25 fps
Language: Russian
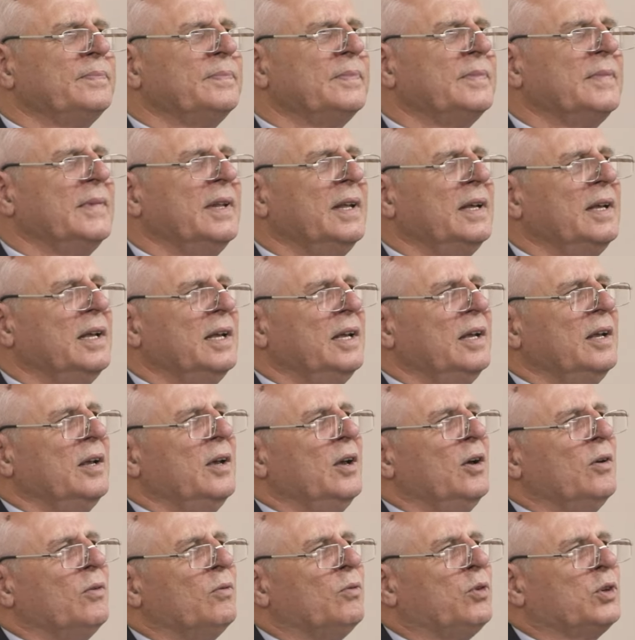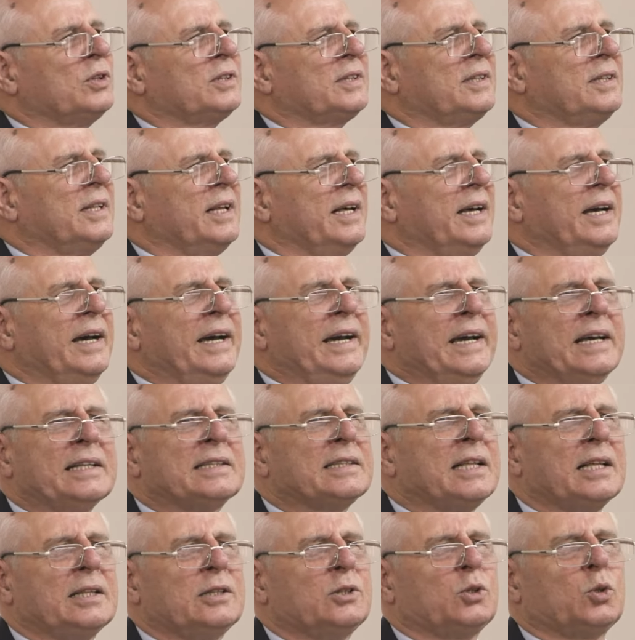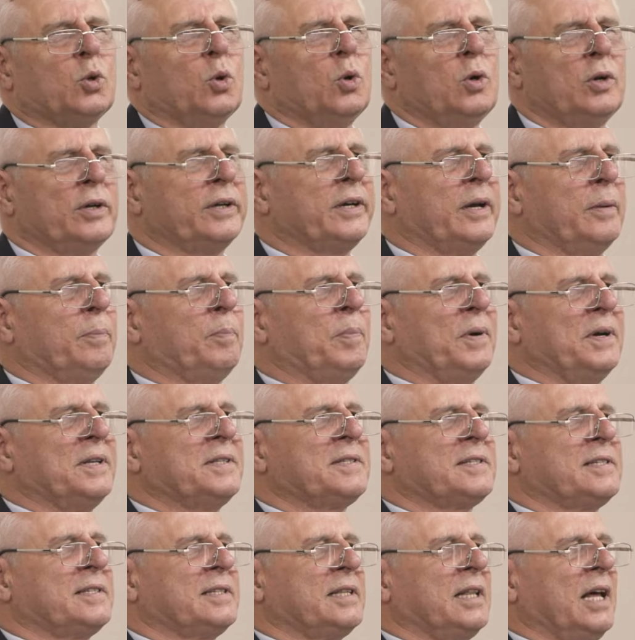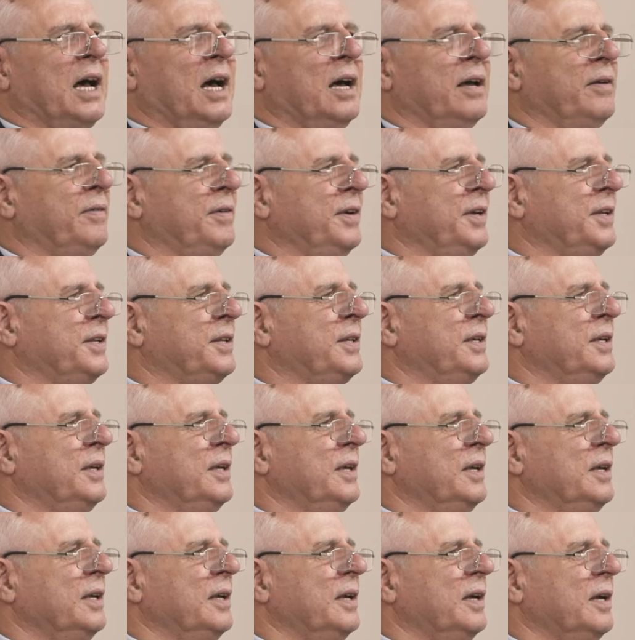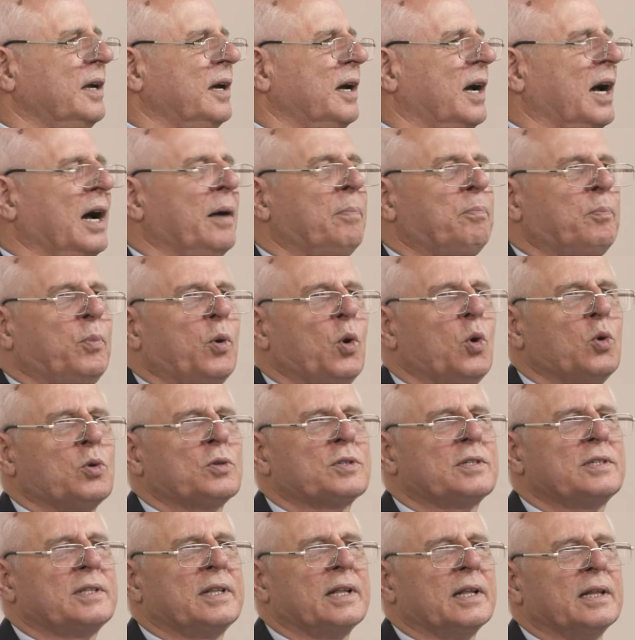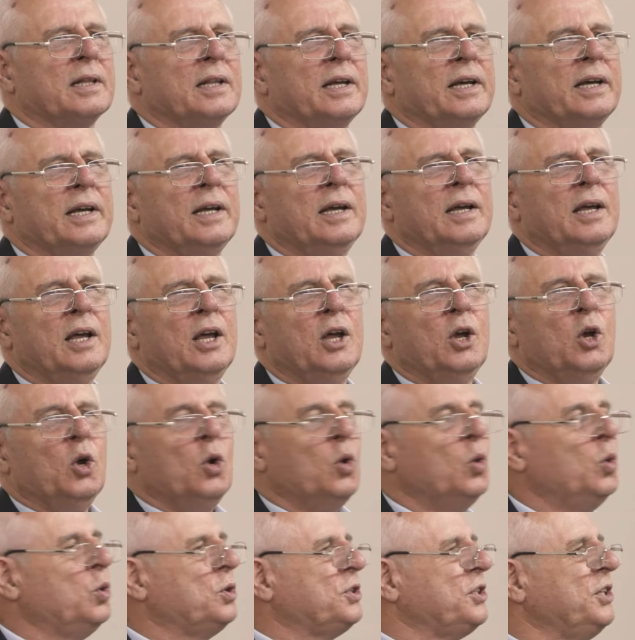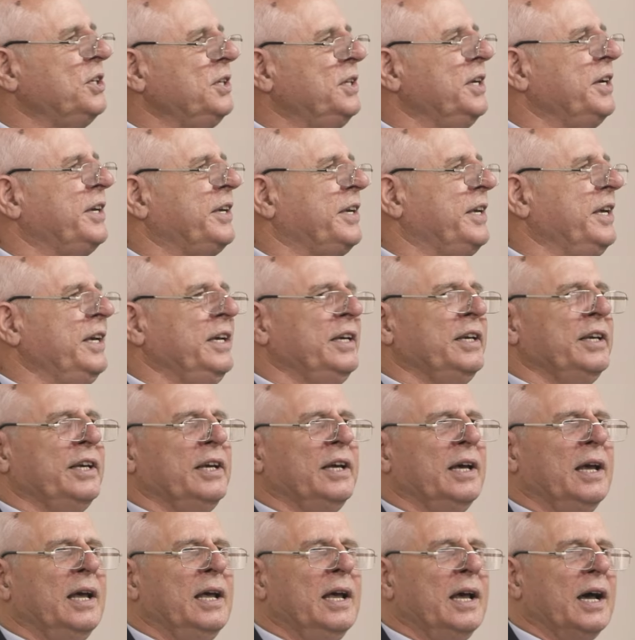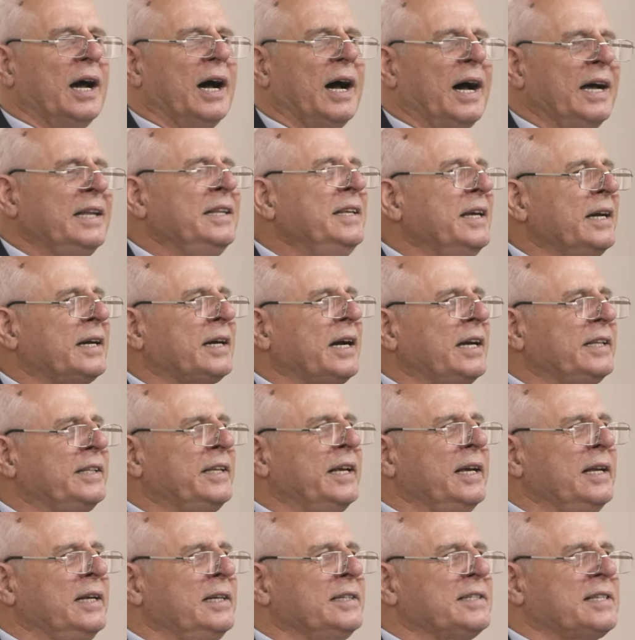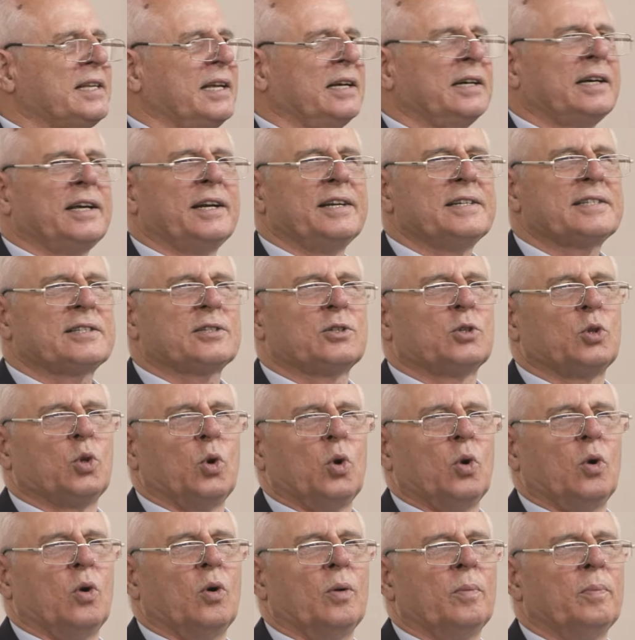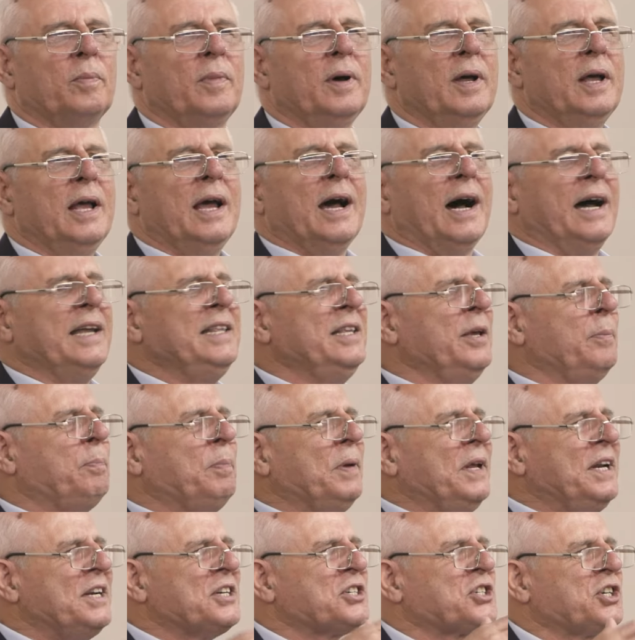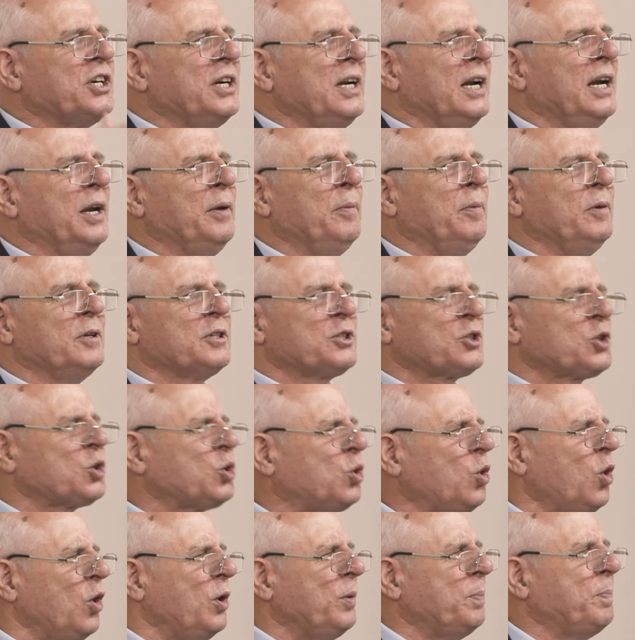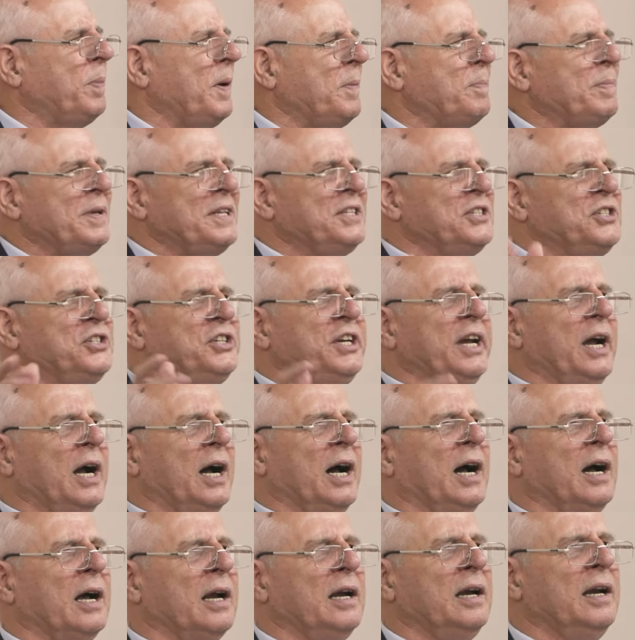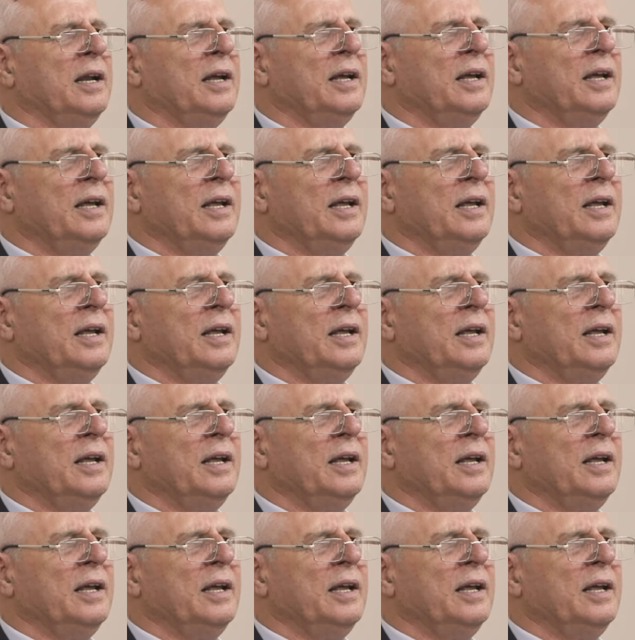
Богу. Вот это только представить. Апостолы, ученики, они ходили со Христом, они пережили скорбь и печаль.